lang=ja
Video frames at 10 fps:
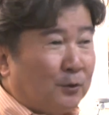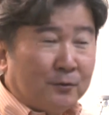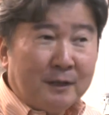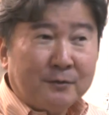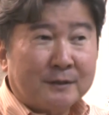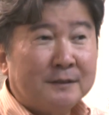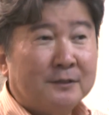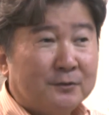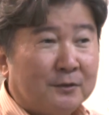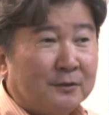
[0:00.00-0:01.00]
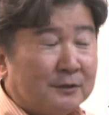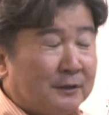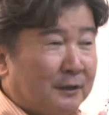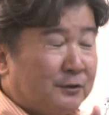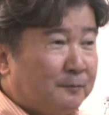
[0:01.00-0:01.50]
ここなんとかしないと
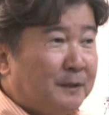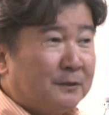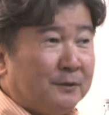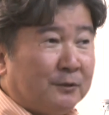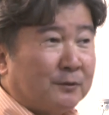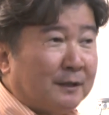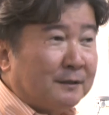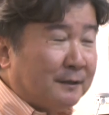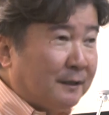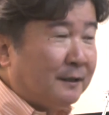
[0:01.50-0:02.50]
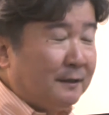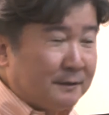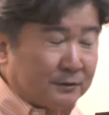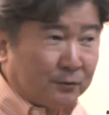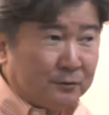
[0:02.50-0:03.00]
あの出版社受けてこないんで
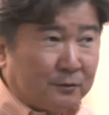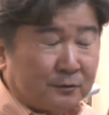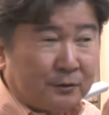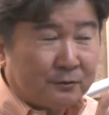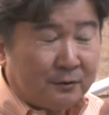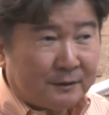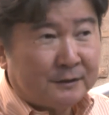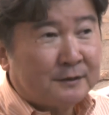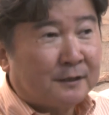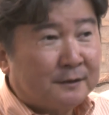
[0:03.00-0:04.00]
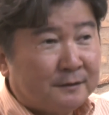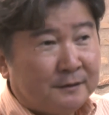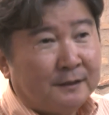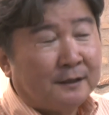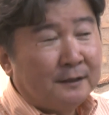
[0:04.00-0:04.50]
じゃあそこのとこどうやって刻んでっ
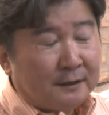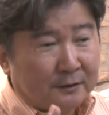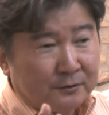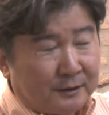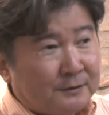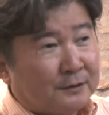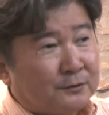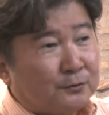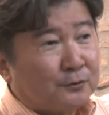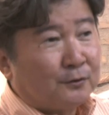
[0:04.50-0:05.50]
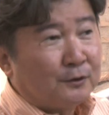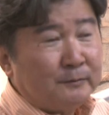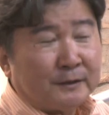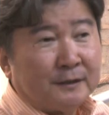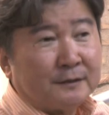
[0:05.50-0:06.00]
てあのやるかっていうことを
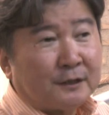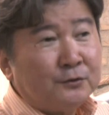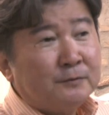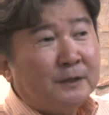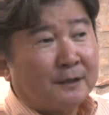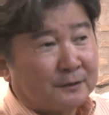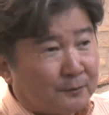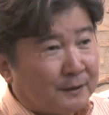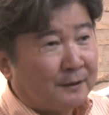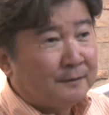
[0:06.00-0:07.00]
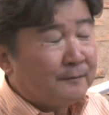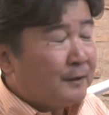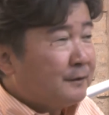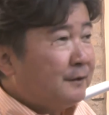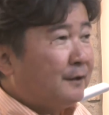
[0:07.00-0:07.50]
今ね楽しみながらやってるわけ
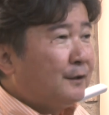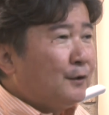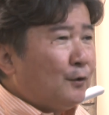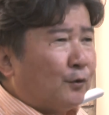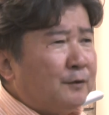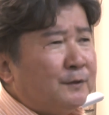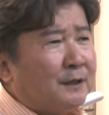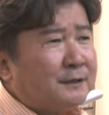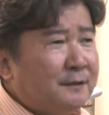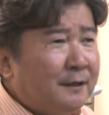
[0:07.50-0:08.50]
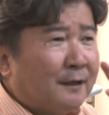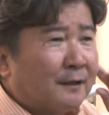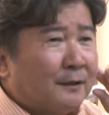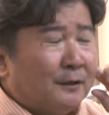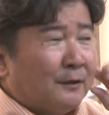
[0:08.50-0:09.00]
でね俺昔
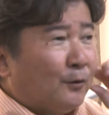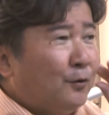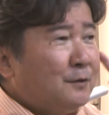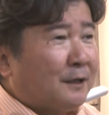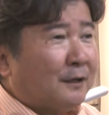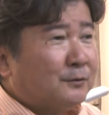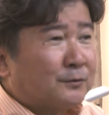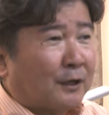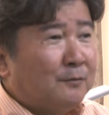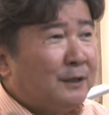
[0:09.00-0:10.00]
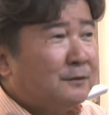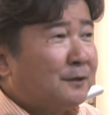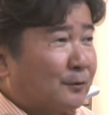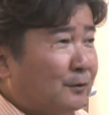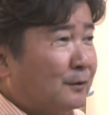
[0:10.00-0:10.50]
ね本書くの頼まれる
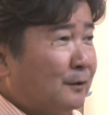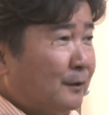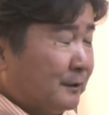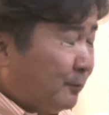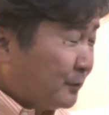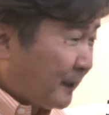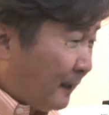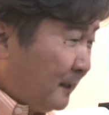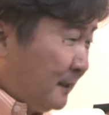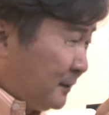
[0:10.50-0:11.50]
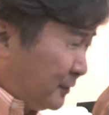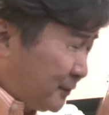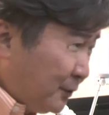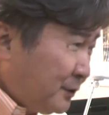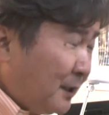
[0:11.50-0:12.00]
だろもうさく
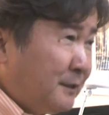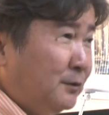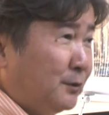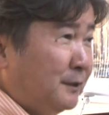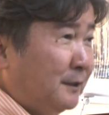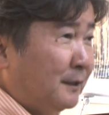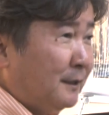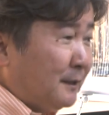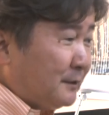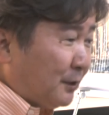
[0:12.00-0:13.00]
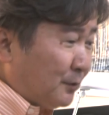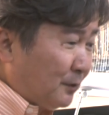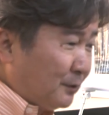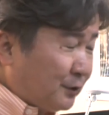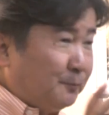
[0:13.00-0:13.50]
そ忙しい時にそ
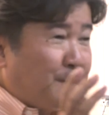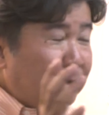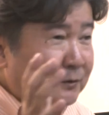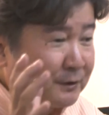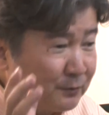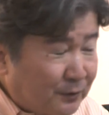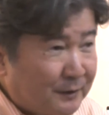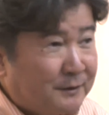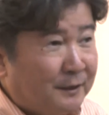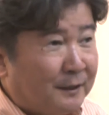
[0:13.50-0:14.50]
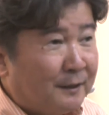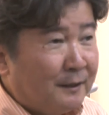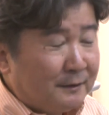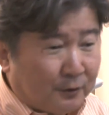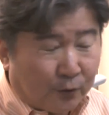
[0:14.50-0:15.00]
の出版の仕事が来て
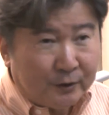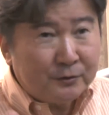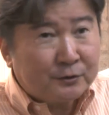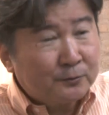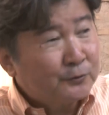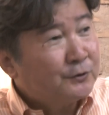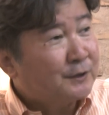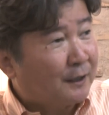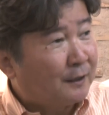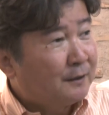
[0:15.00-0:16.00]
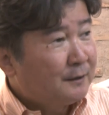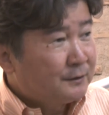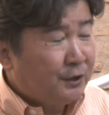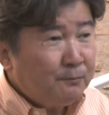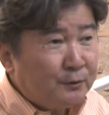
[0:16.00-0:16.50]
で公演の仕事来るじゃん
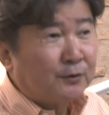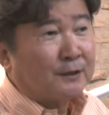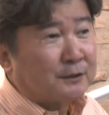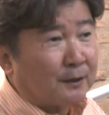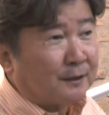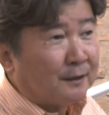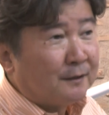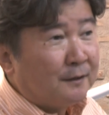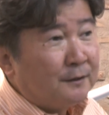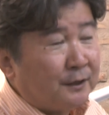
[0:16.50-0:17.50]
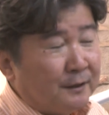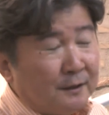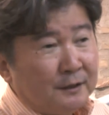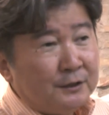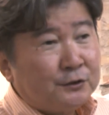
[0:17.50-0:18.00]
全部忙しいわけで
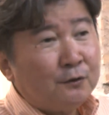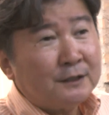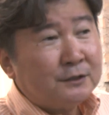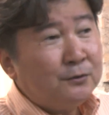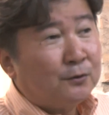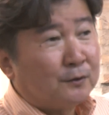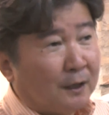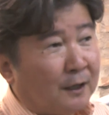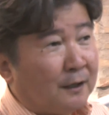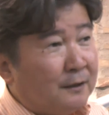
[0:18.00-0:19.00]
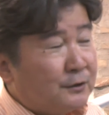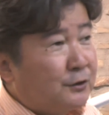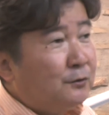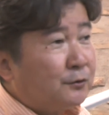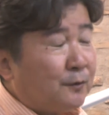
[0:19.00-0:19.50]
忙しい方が
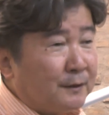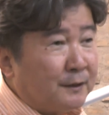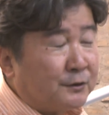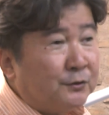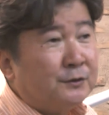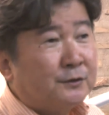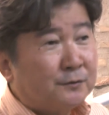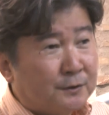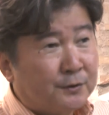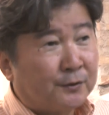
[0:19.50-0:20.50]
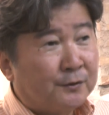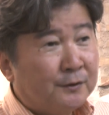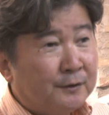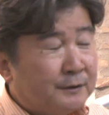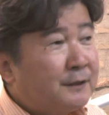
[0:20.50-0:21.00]
仕事はね充実するんですよ
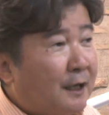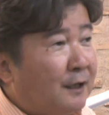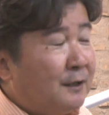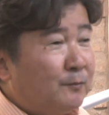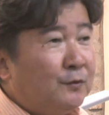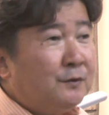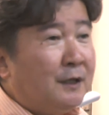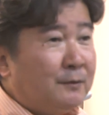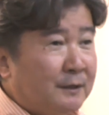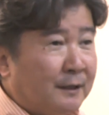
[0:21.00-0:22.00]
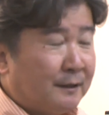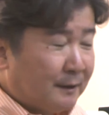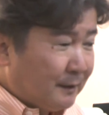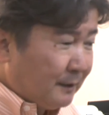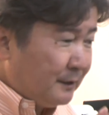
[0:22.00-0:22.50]
ただ問題はね
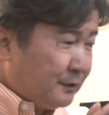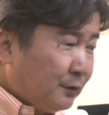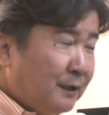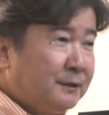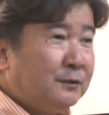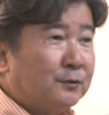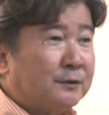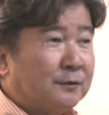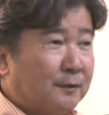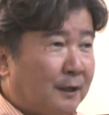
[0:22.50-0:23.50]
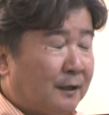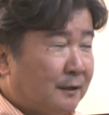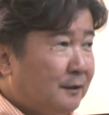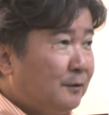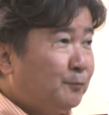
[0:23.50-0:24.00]
忙しい時っていうの
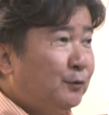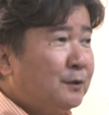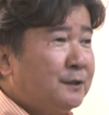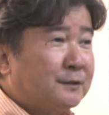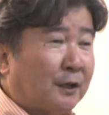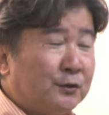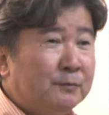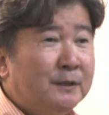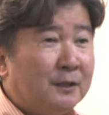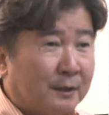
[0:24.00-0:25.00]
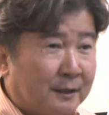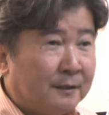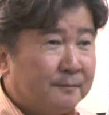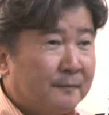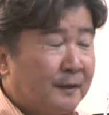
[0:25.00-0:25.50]
はプロセス楽しめないわ
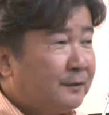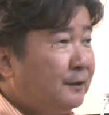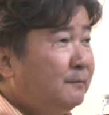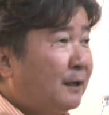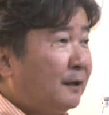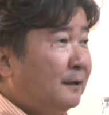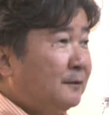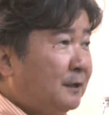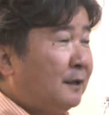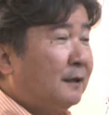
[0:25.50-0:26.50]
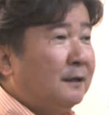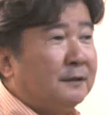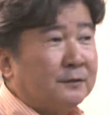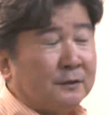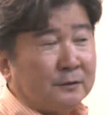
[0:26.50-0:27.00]
けで今は
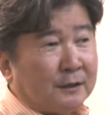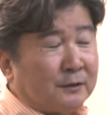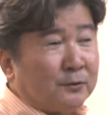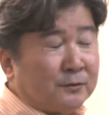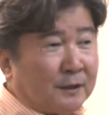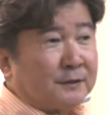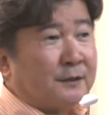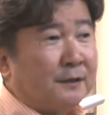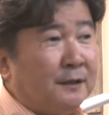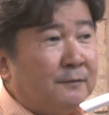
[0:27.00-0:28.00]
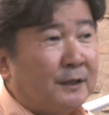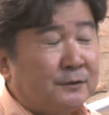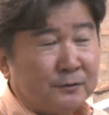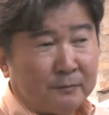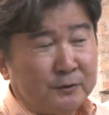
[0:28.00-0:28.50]
なんとなく会社が大きくなってきてね、まあ、
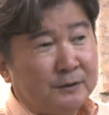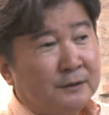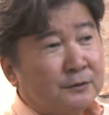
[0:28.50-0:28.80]
10代に